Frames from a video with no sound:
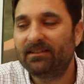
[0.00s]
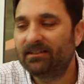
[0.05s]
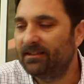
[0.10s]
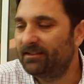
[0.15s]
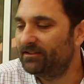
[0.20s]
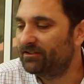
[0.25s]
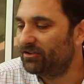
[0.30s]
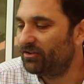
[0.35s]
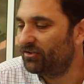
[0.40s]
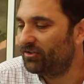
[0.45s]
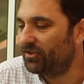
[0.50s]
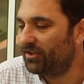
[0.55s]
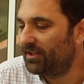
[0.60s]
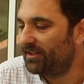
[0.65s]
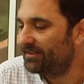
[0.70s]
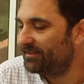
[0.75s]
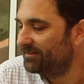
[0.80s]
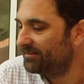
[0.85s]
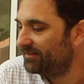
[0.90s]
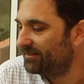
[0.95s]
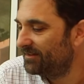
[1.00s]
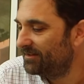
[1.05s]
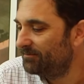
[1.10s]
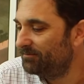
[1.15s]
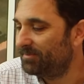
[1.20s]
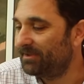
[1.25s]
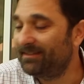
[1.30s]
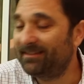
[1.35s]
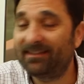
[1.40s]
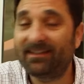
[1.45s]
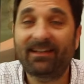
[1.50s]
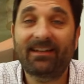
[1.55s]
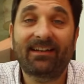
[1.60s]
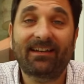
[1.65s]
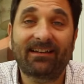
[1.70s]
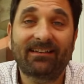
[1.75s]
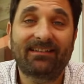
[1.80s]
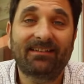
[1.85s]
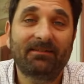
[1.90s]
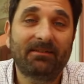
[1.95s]
Entonces, pensé que
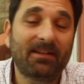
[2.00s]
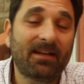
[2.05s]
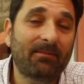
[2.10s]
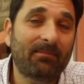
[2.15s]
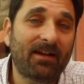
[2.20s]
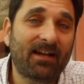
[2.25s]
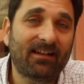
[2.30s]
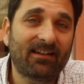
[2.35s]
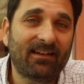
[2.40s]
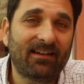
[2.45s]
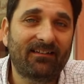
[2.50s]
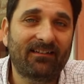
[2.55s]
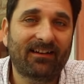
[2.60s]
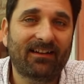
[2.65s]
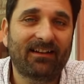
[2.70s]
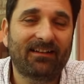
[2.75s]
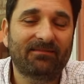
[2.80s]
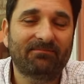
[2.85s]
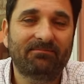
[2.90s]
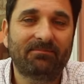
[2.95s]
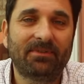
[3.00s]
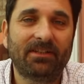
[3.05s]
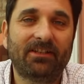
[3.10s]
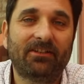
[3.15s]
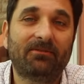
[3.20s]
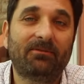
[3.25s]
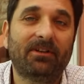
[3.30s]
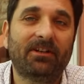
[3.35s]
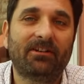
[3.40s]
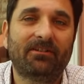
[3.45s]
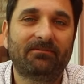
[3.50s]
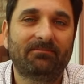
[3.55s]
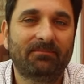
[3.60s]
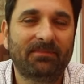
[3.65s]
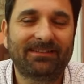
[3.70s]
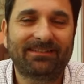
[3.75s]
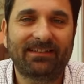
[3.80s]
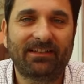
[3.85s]
recibía más, la verdad, pero bueno, me